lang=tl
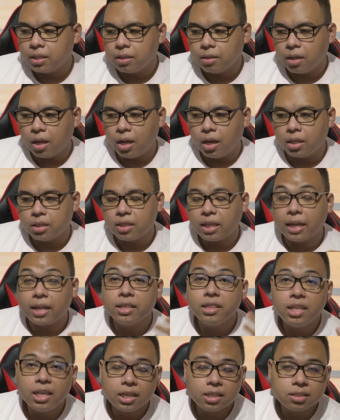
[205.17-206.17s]
uh,
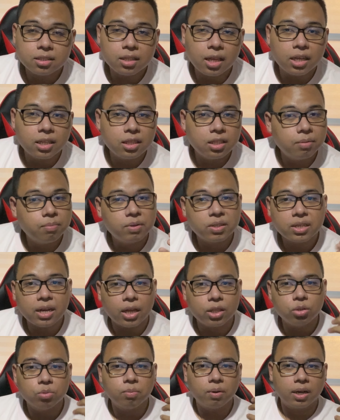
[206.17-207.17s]
techniques na hindi
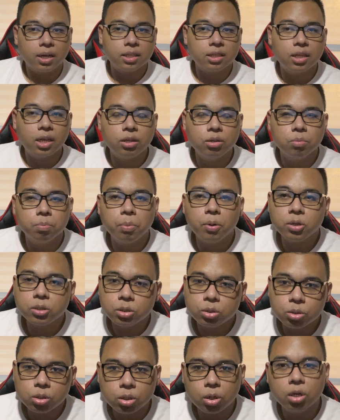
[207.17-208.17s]
masyado maganda yung
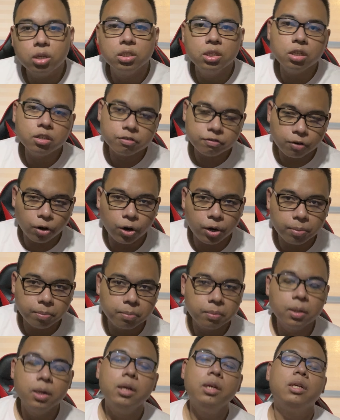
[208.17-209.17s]
posture or your
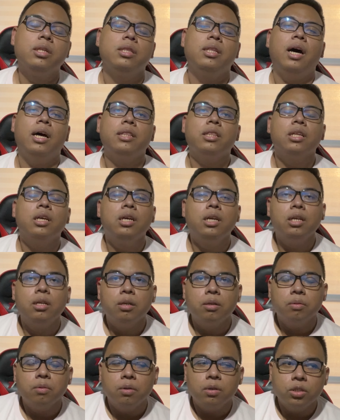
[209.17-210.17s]
form that
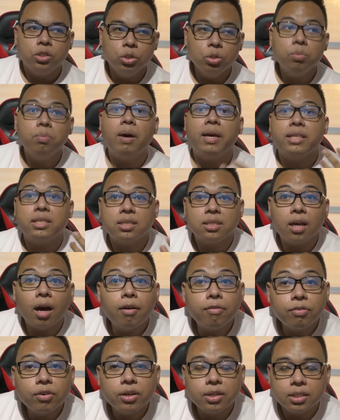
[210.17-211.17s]
you might
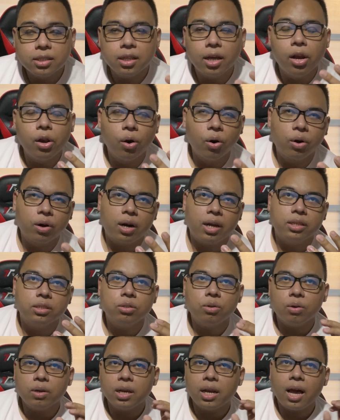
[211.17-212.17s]
suffer in the long run.
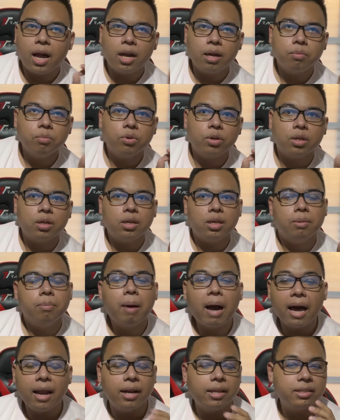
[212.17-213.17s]
So kailangan mo rin
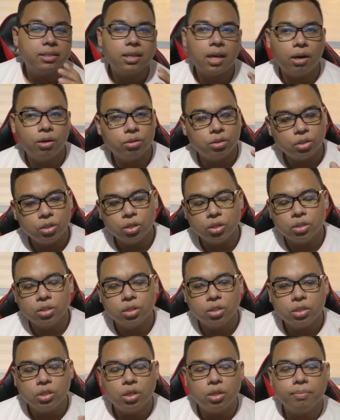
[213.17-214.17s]
i-balance out yon
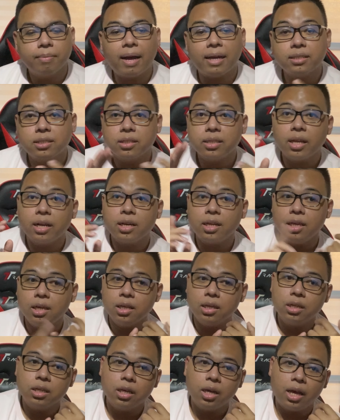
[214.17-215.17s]
no? your mastery
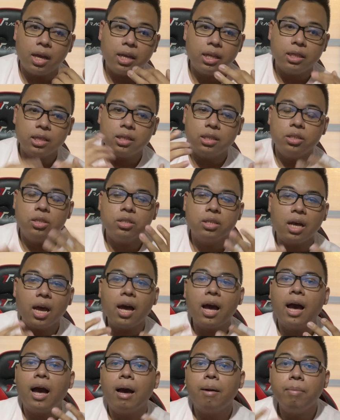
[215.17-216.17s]
and yun
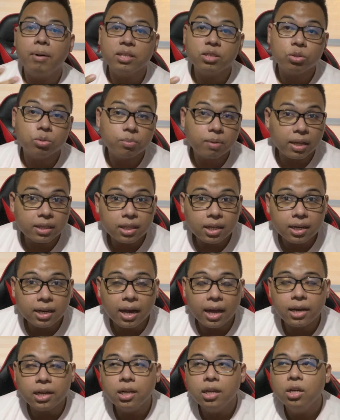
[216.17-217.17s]
nga habang
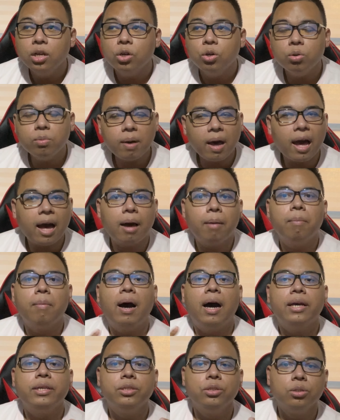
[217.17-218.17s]
tumatagal
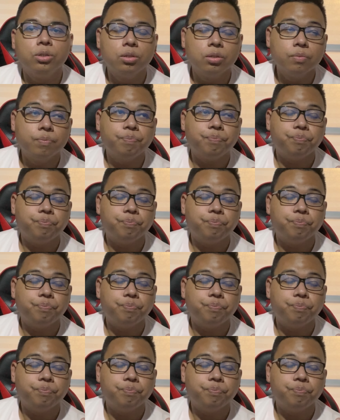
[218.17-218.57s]
humahaba yung